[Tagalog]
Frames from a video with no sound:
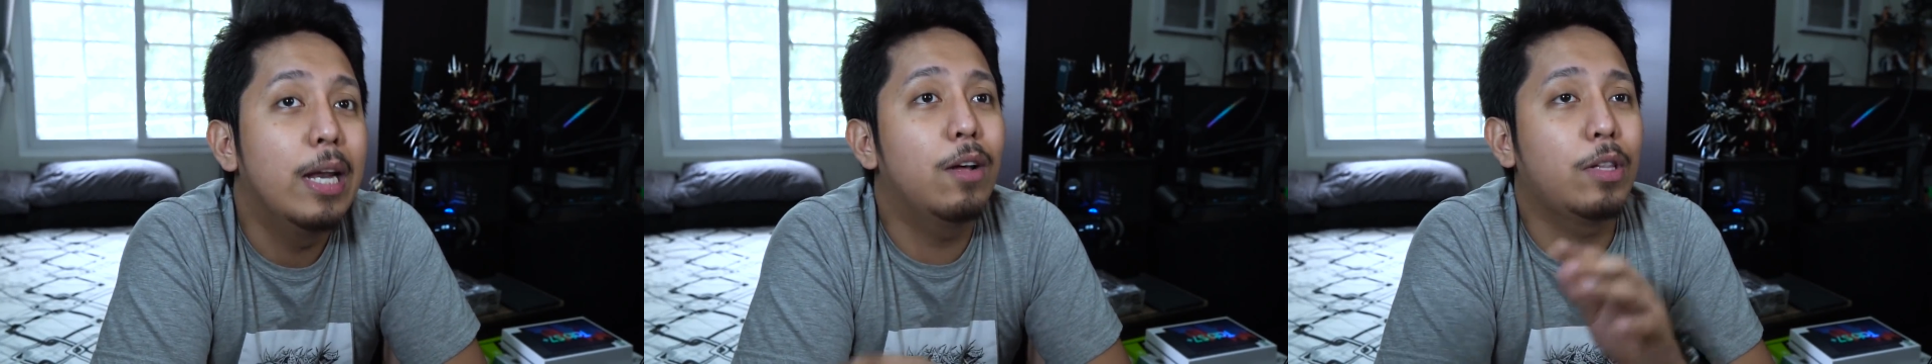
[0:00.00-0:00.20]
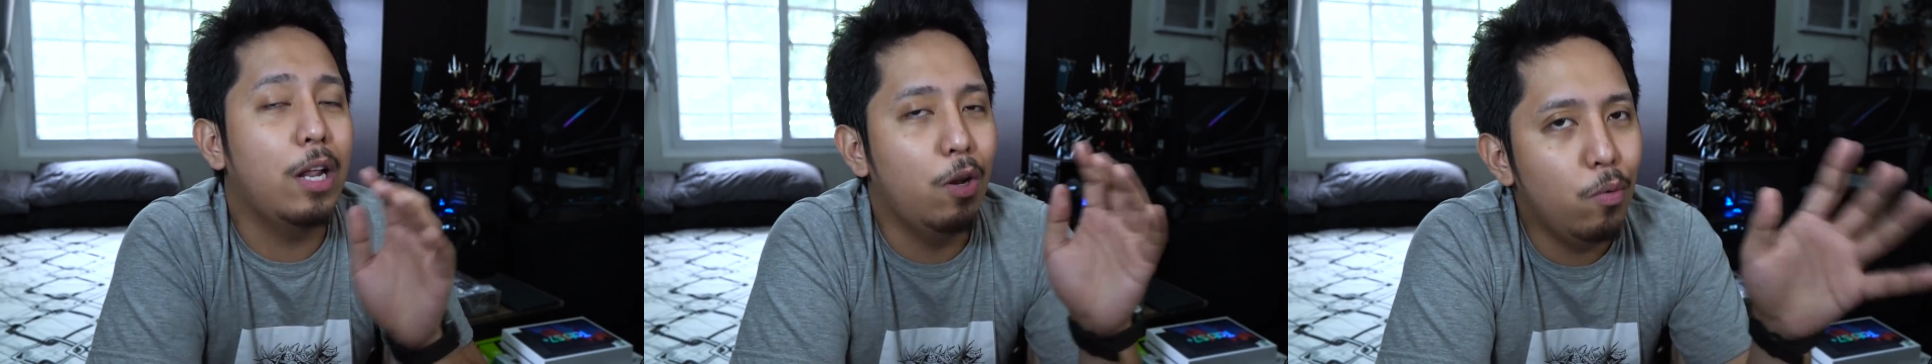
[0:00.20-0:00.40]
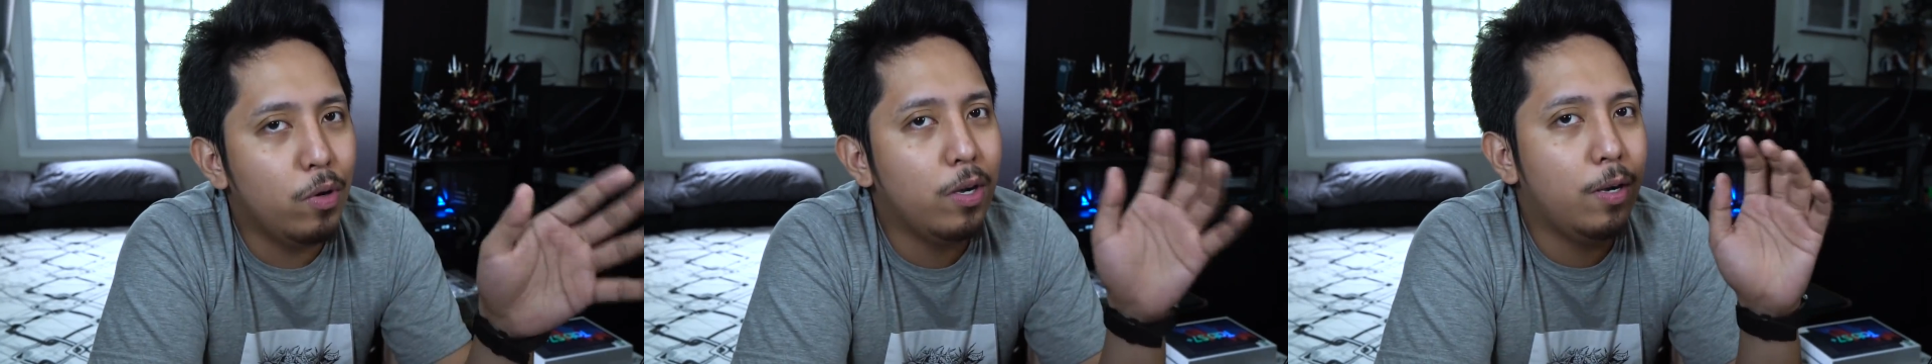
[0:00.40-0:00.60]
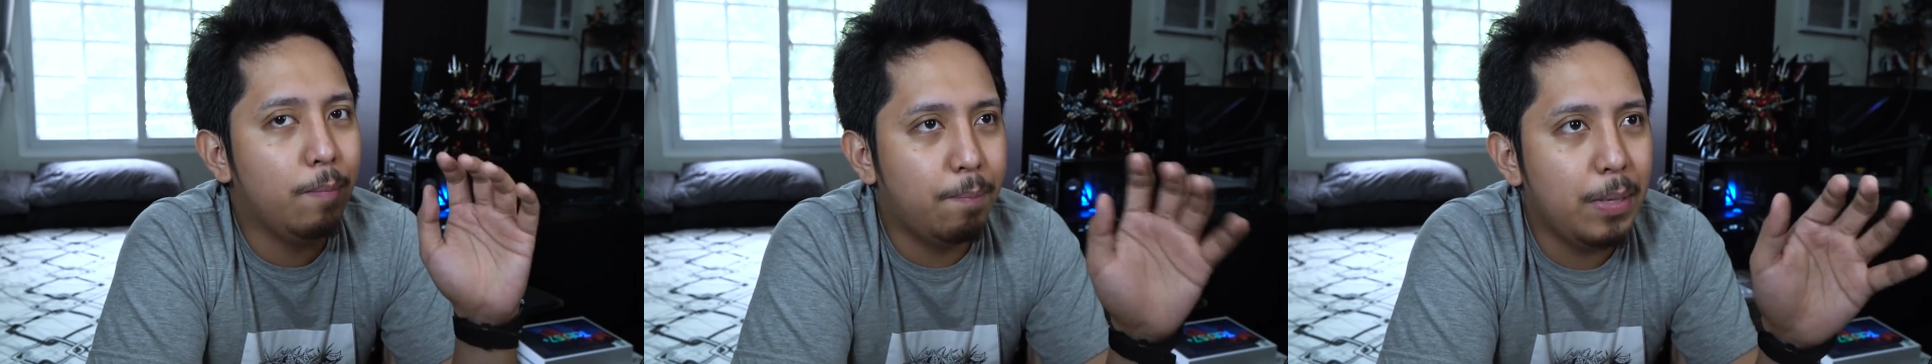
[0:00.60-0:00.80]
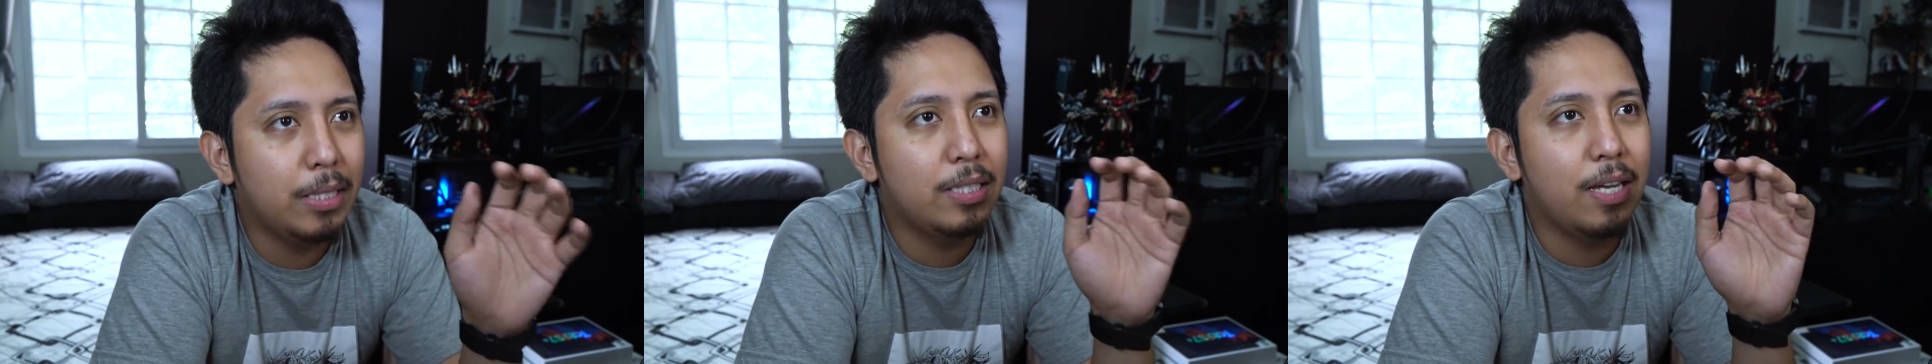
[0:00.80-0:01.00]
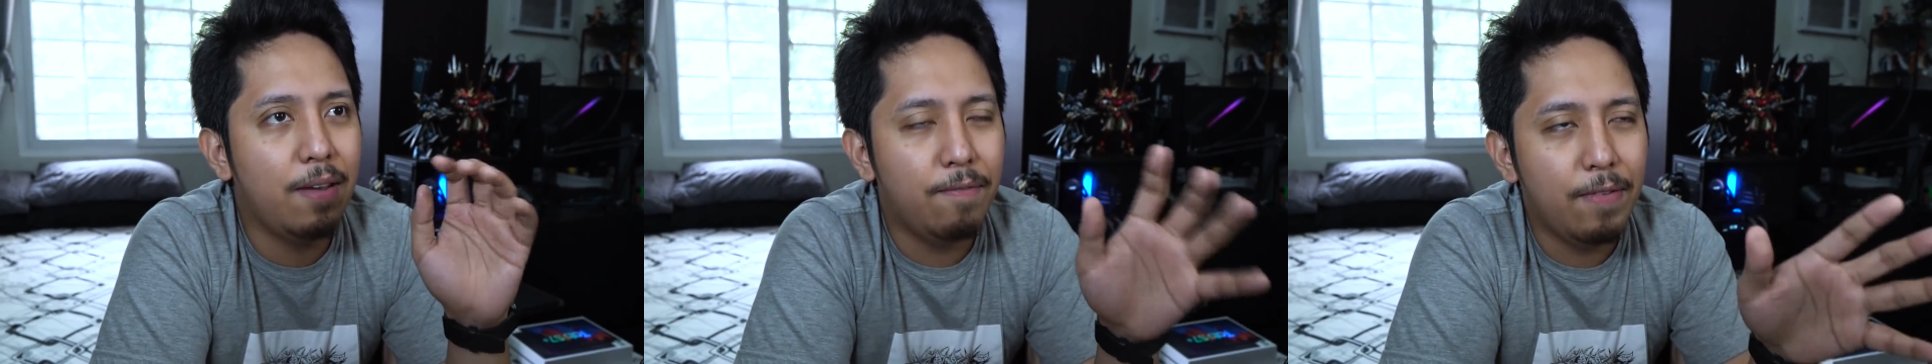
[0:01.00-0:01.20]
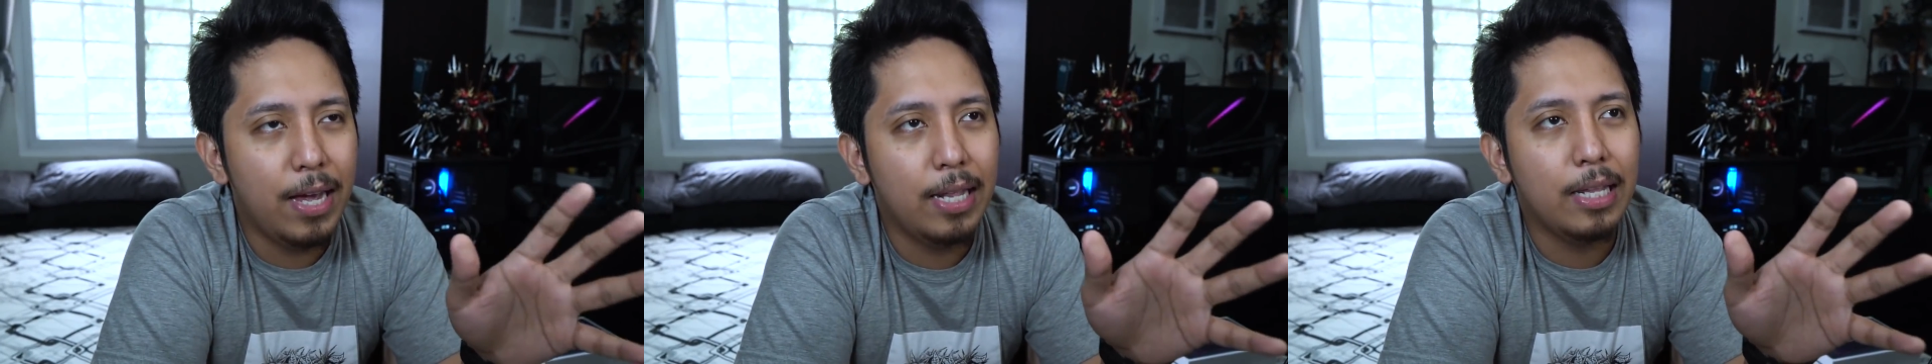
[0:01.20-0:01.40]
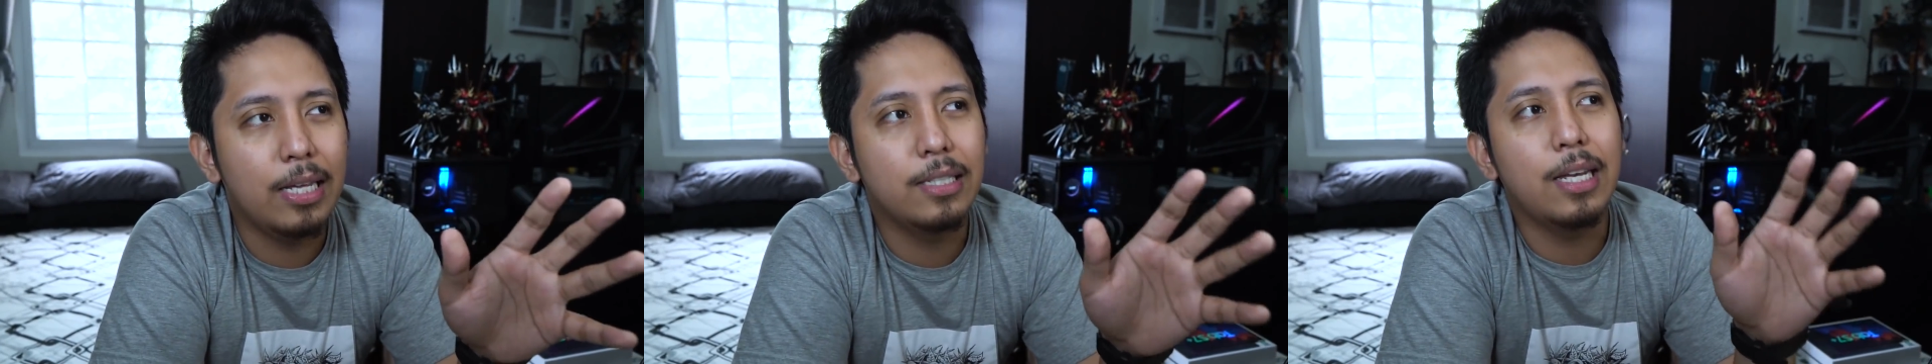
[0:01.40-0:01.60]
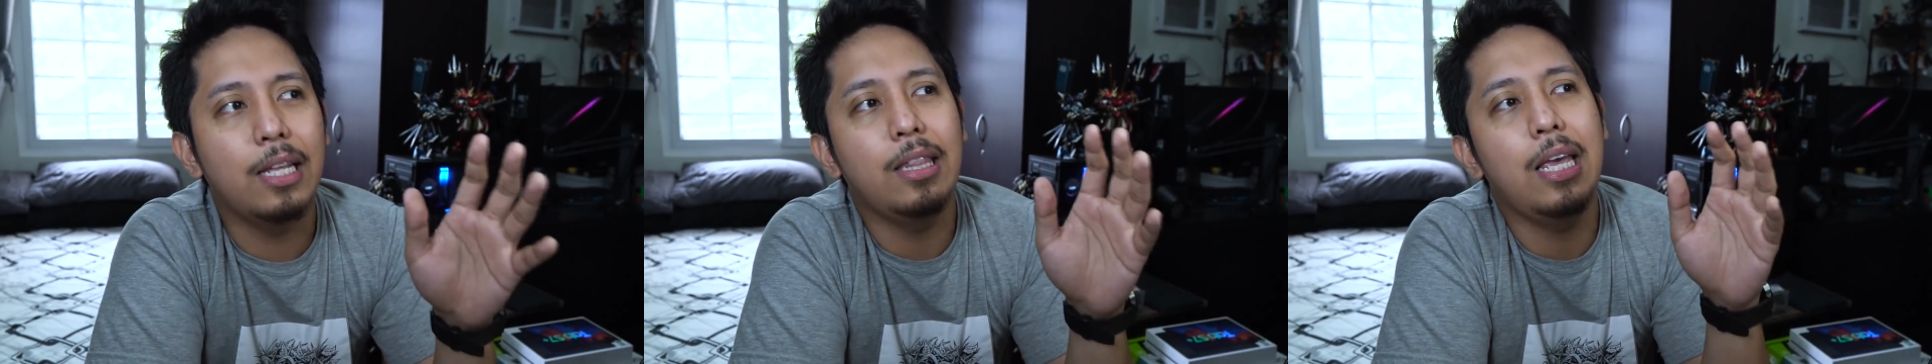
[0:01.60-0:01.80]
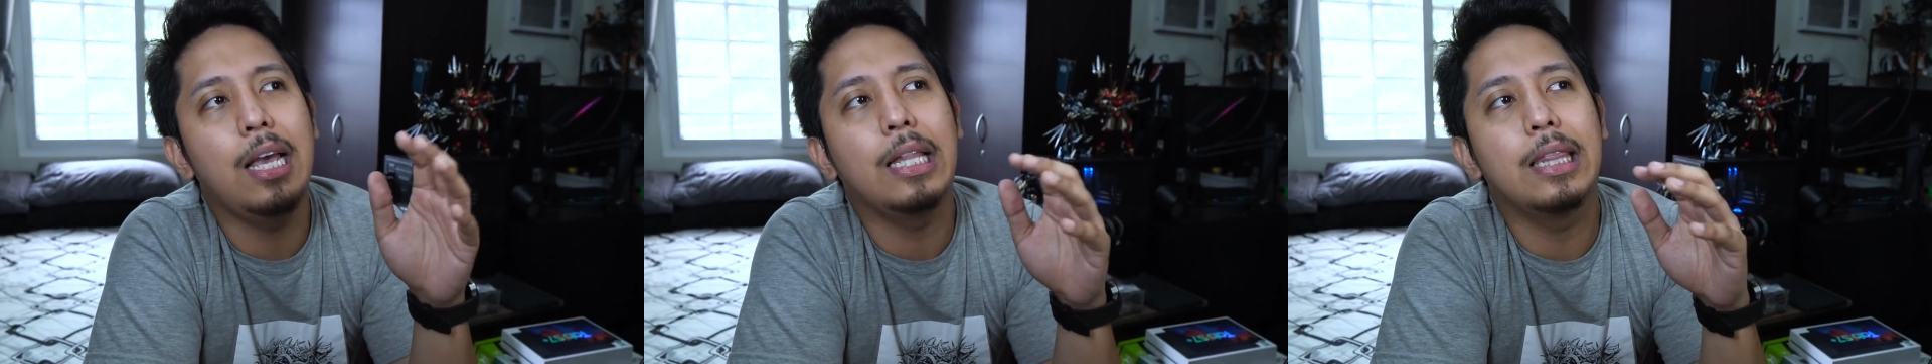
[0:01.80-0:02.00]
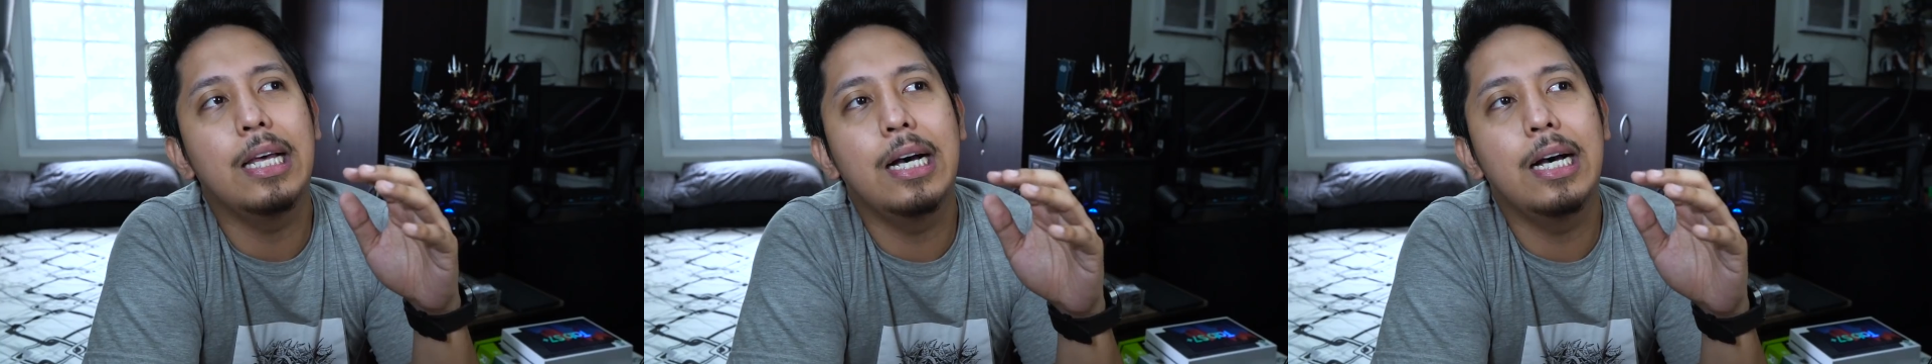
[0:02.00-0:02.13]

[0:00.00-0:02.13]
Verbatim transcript: Now the Lunar Beast event is I think